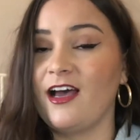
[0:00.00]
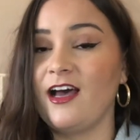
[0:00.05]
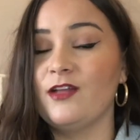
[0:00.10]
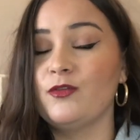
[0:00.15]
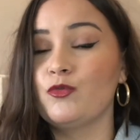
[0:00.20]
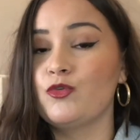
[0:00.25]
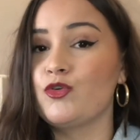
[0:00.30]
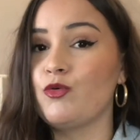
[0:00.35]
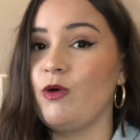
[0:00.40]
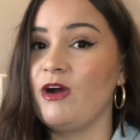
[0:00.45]

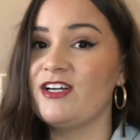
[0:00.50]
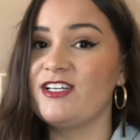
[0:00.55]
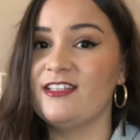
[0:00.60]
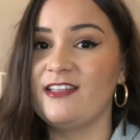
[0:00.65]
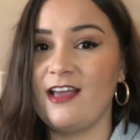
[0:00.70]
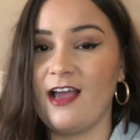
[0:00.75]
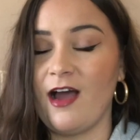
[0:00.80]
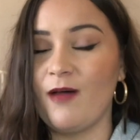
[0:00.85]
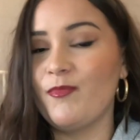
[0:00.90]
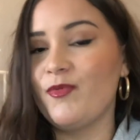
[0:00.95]
Donc, je crois que
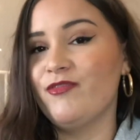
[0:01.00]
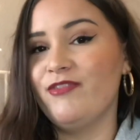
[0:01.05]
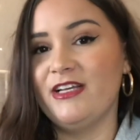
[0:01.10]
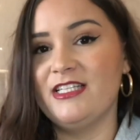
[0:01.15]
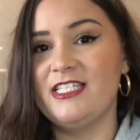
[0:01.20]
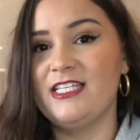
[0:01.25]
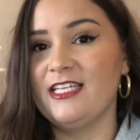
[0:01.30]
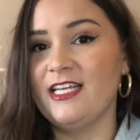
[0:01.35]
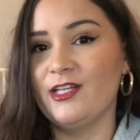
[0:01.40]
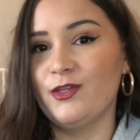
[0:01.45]
j'étais un peu
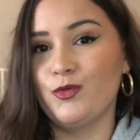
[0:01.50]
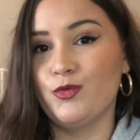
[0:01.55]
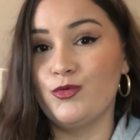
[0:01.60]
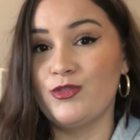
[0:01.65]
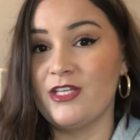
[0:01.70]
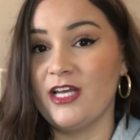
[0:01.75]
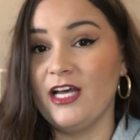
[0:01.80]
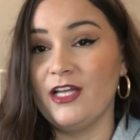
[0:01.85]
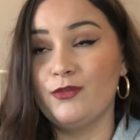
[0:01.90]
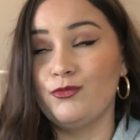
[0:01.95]
fatiguée de tout
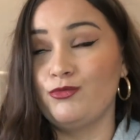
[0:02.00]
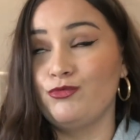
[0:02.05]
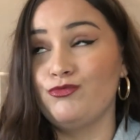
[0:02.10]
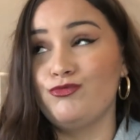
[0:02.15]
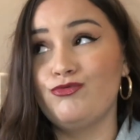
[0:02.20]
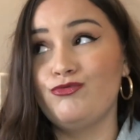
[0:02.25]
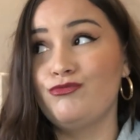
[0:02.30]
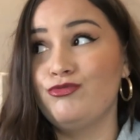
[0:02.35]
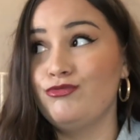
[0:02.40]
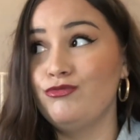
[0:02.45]
ça. Donc, du
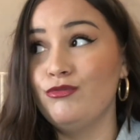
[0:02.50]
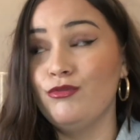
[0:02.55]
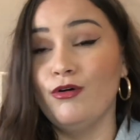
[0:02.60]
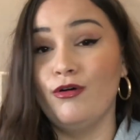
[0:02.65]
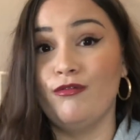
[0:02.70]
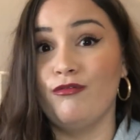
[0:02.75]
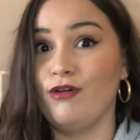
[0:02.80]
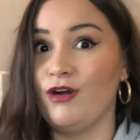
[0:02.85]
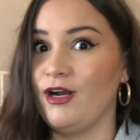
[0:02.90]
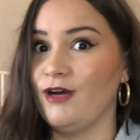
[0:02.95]
coup, euh,
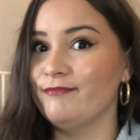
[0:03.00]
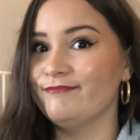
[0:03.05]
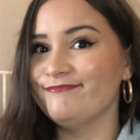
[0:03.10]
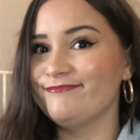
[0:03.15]
voilà.